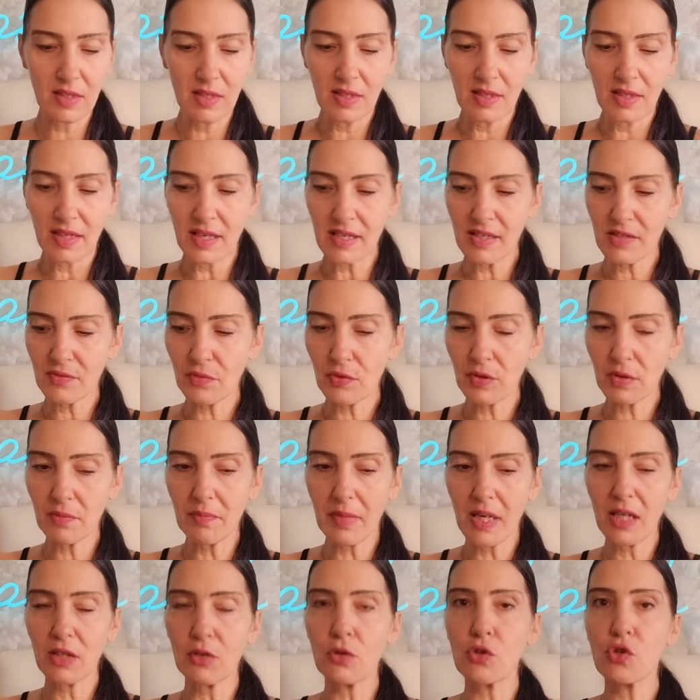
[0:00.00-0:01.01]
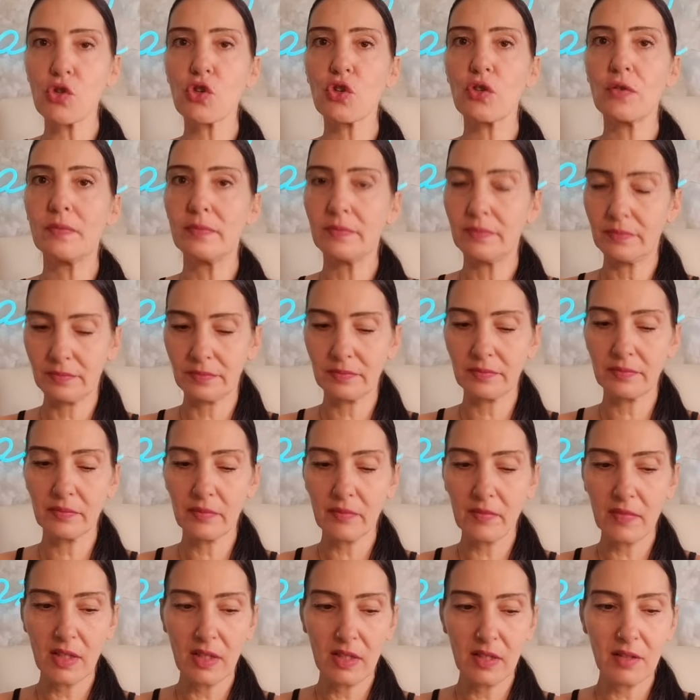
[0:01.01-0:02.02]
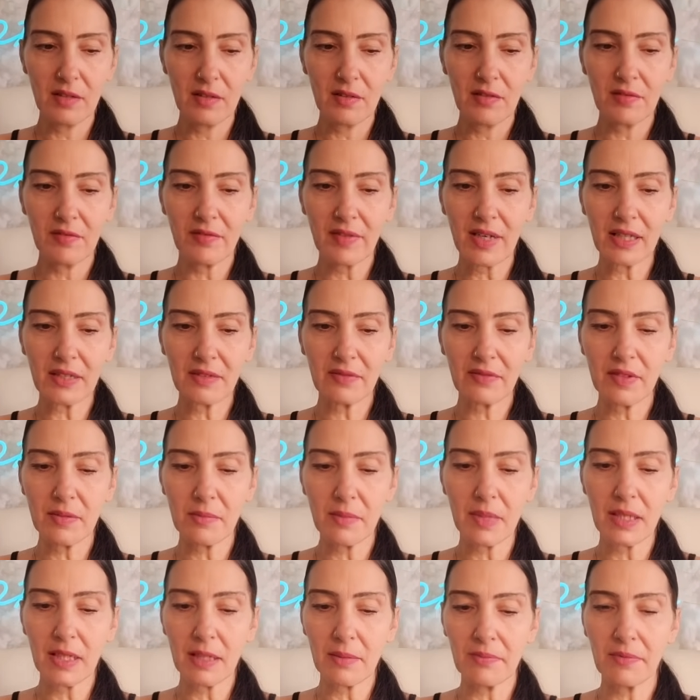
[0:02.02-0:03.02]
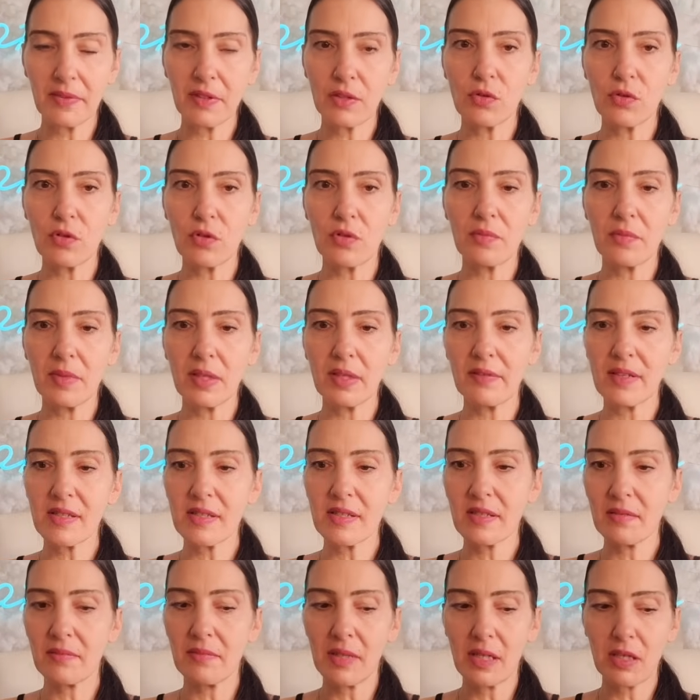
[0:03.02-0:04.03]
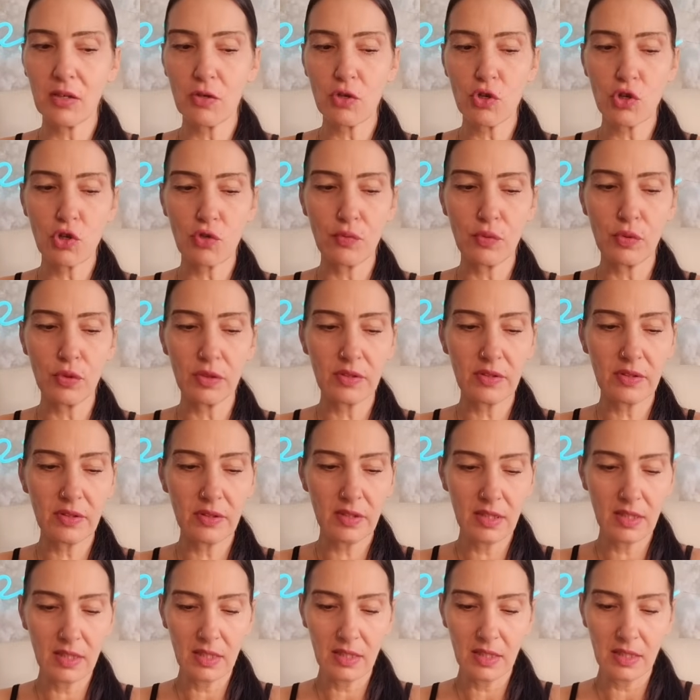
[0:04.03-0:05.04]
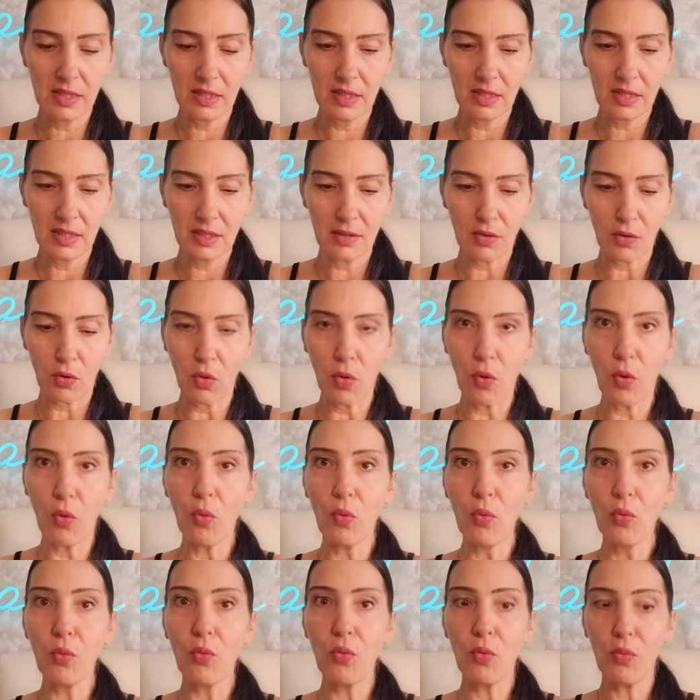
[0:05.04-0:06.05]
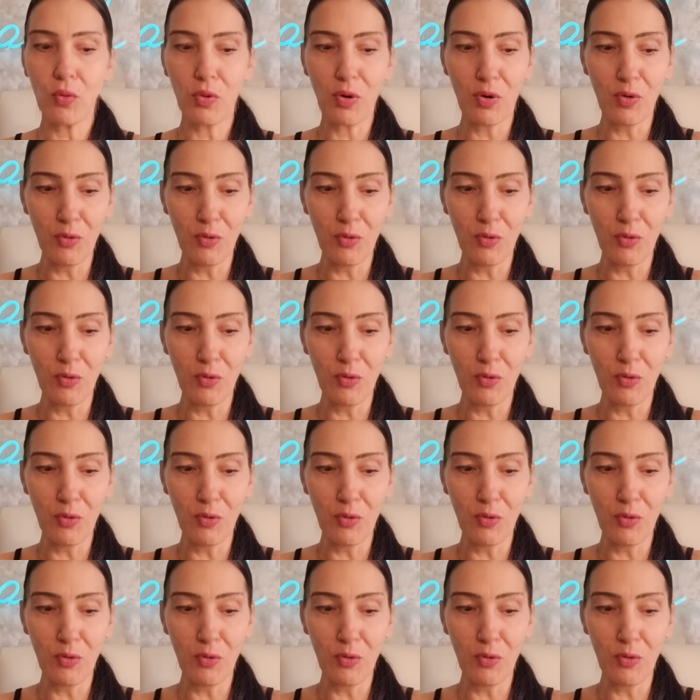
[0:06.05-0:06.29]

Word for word: Es wird magisch. Warten wir mal ab. Wir gucken mal, was hier magisch wird. Oh.